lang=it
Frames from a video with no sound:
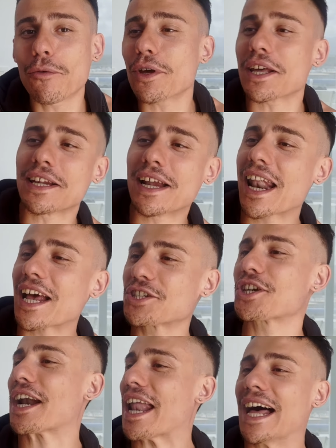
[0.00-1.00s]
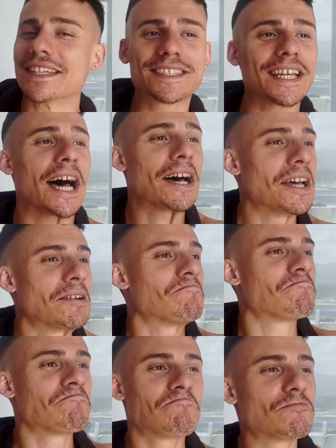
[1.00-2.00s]
lui nella scialanza
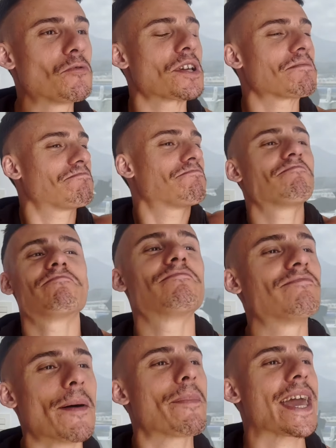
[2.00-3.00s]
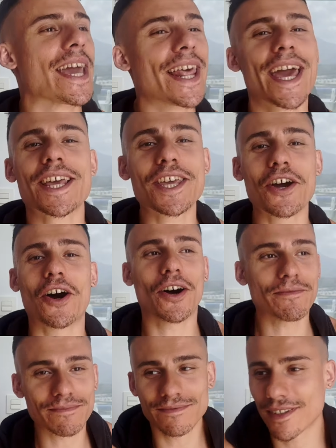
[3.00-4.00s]
lui va bene, io
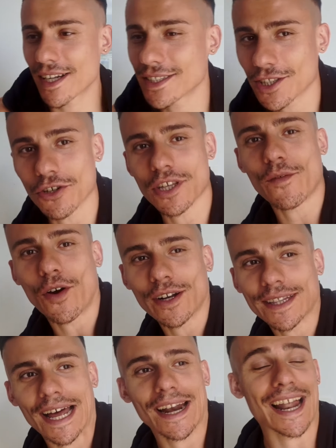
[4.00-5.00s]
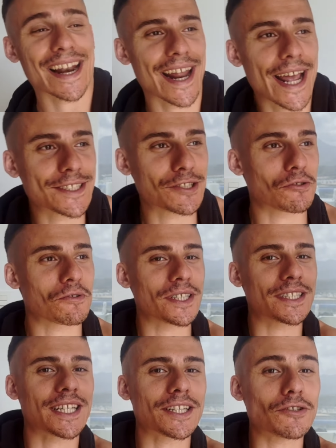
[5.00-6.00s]
rischio ogni volta l'arresto,
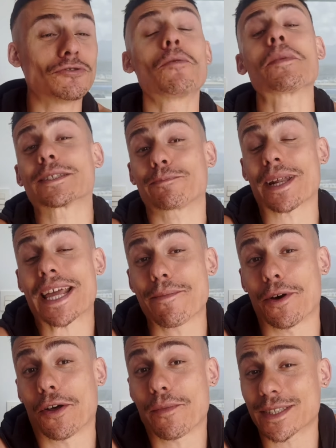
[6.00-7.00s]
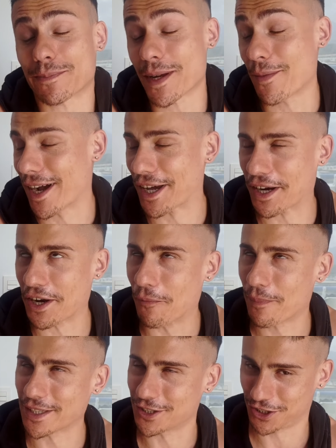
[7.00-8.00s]
quindi no, non mi esprimo, non mi esprimo anche perché non
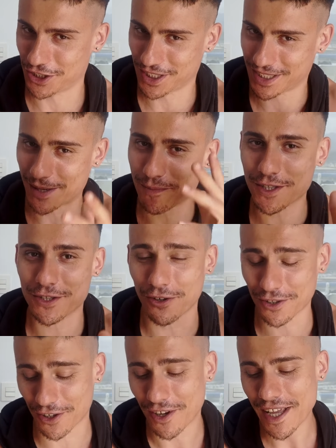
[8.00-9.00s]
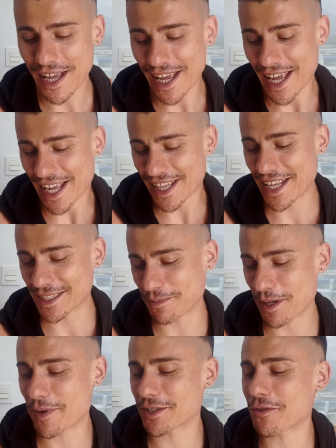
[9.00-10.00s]
penso ci sia bisogno di
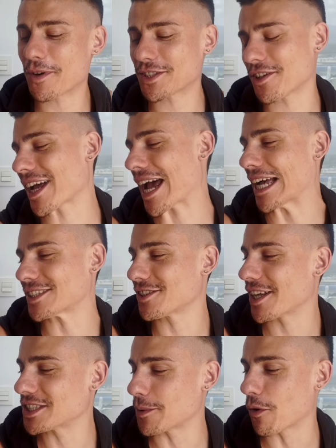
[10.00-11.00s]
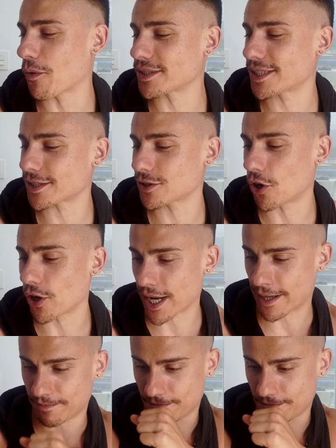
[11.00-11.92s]
esprimersi su questo ragazzo. Leggiamo questa storia.